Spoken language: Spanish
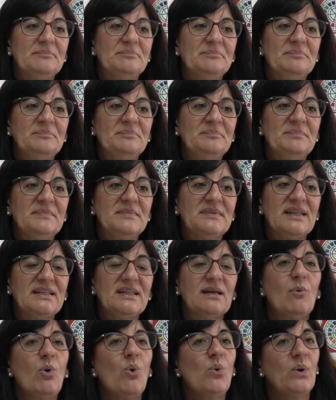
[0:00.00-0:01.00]
Mm,
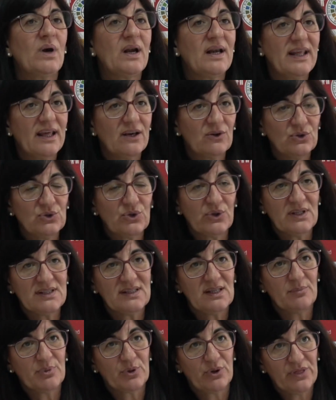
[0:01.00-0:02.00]
teníamos un riesgo en todo
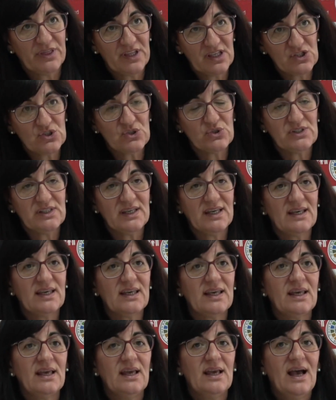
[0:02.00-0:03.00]
este proceso y es
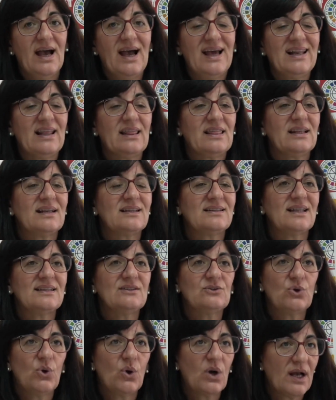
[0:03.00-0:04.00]
que al hacer
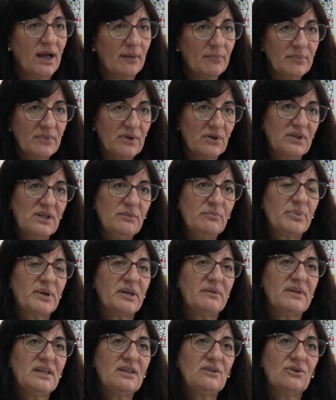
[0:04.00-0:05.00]
tantos cambios
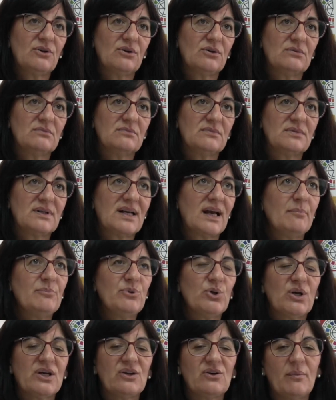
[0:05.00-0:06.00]
imprevistos,
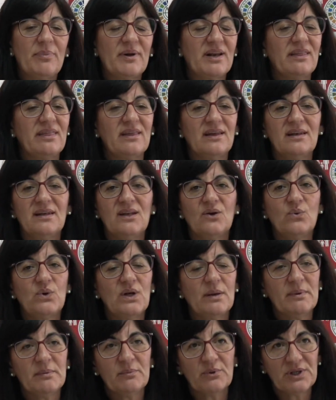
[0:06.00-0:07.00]
cambios que no aparecen en
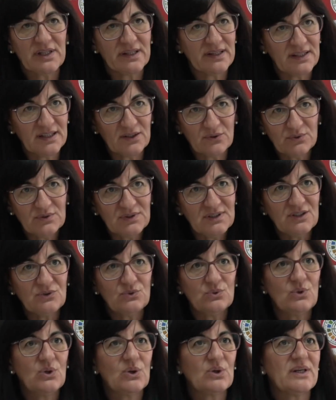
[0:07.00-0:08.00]
ninguna memoria de ningún
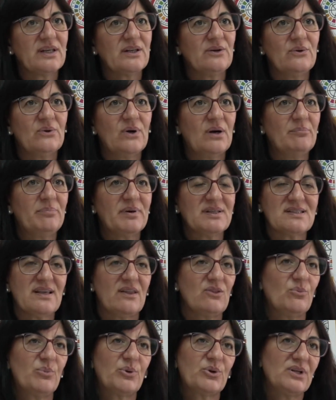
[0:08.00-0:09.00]
título, que no han
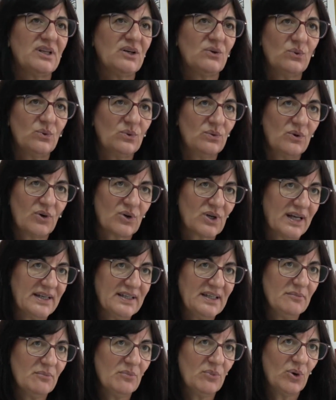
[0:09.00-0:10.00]
pasado por ningún
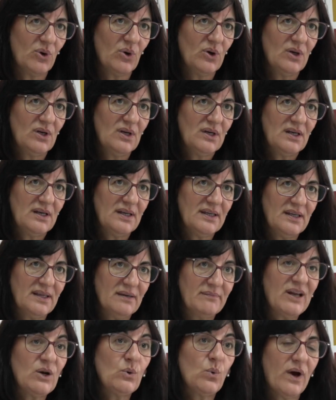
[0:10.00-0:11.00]
organismo
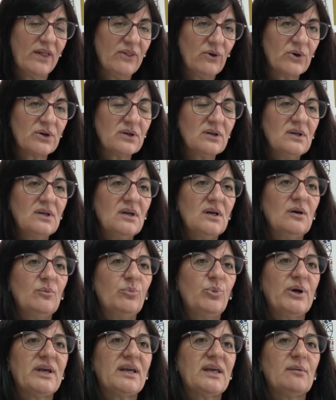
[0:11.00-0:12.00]
eh, evaluador,
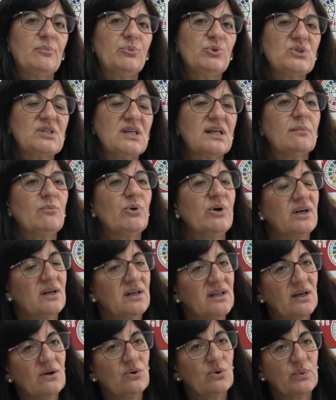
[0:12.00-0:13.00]
pues que pusiéramos
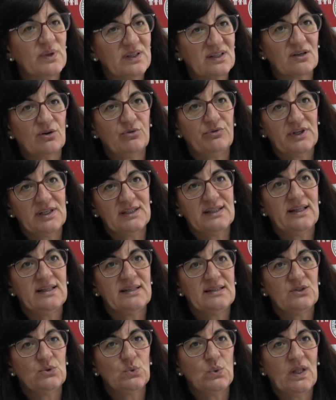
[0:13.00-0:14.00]
en riesgo nuestra oferta
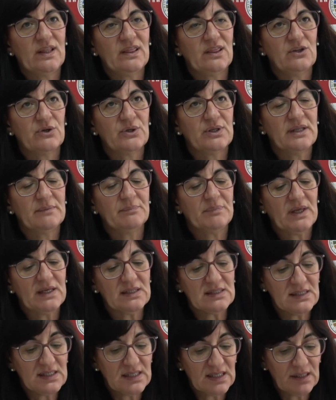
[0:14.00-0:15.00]
de titulaciones. Así